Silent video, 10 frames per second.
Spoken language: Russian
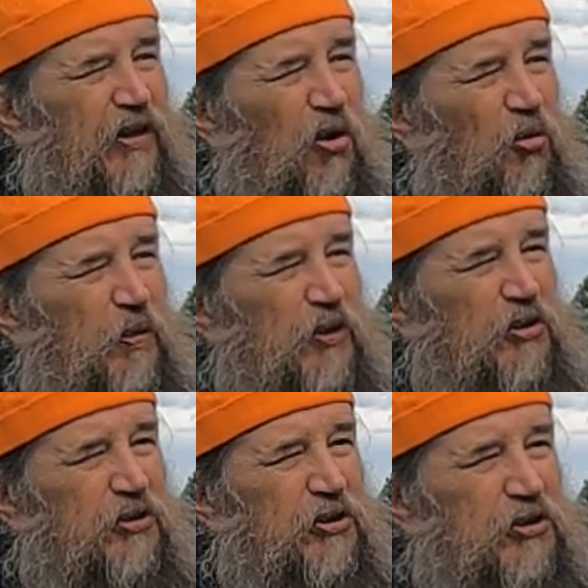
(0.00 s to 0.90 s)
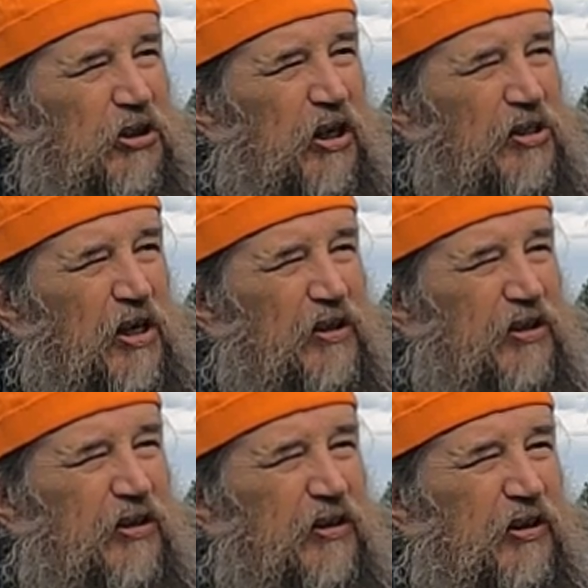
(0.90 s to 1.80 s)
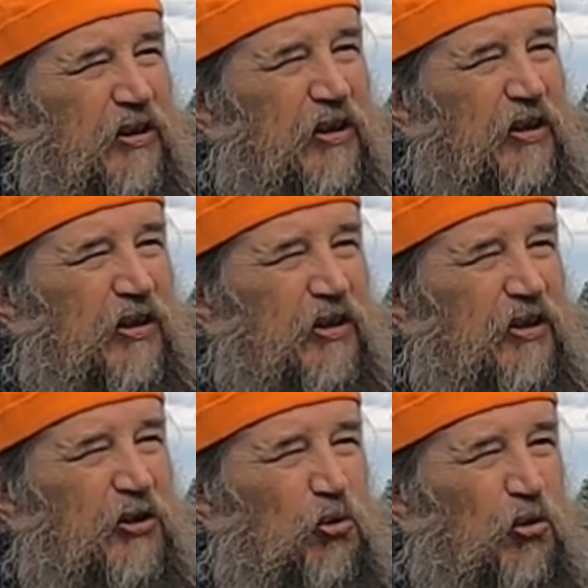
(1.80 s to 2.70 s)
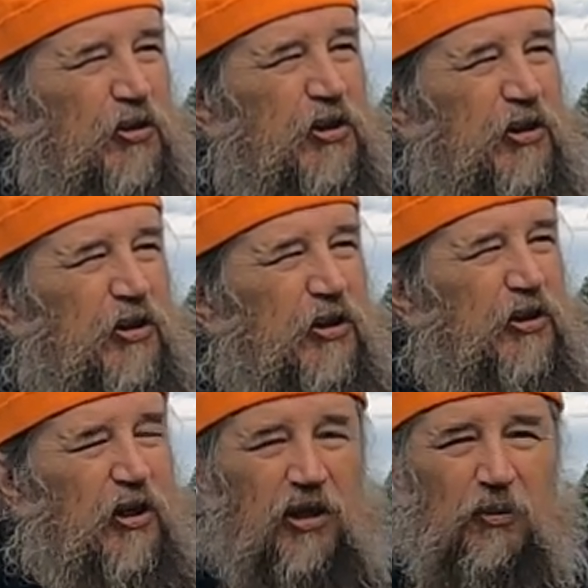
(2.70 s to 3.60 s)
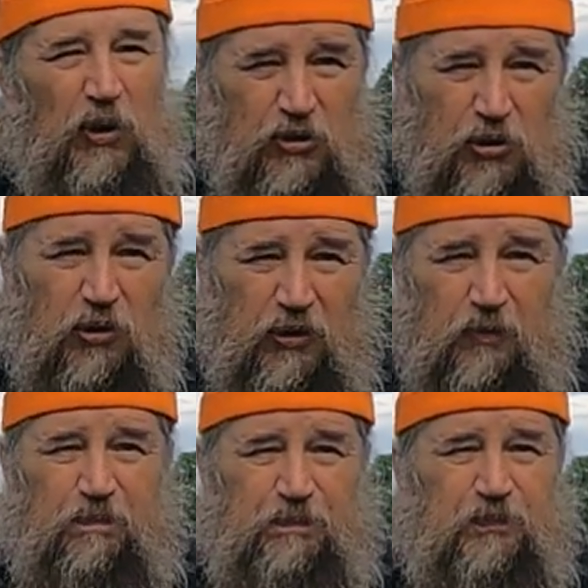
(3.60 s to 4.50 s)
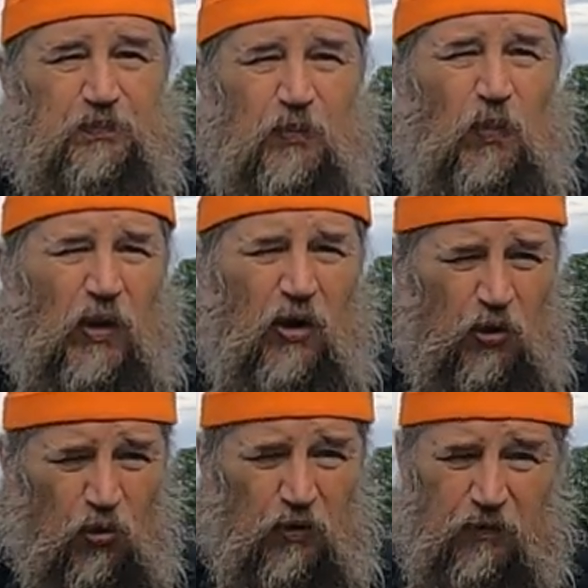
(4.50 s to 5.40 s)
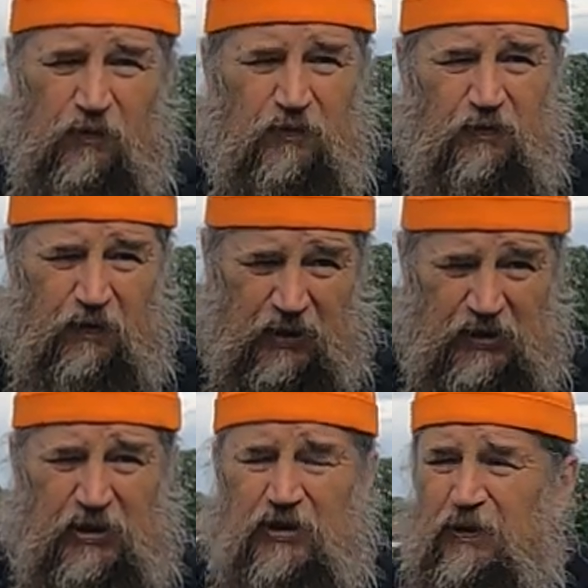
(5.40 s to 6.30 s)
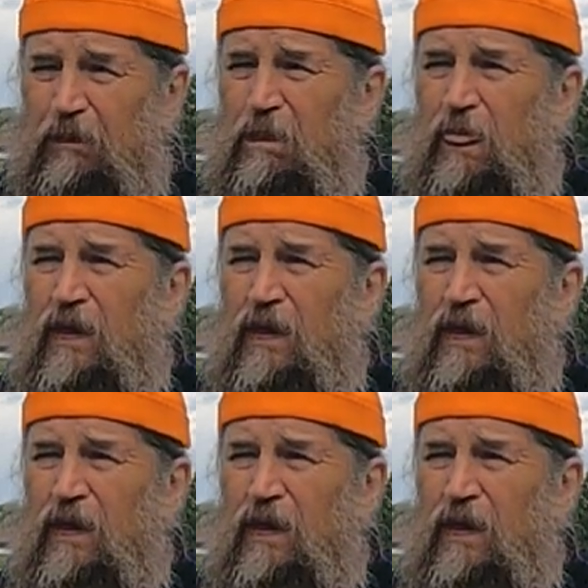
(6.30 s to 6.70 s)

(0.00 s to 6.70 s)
я убедился, что казанская икона играла большую роль в России.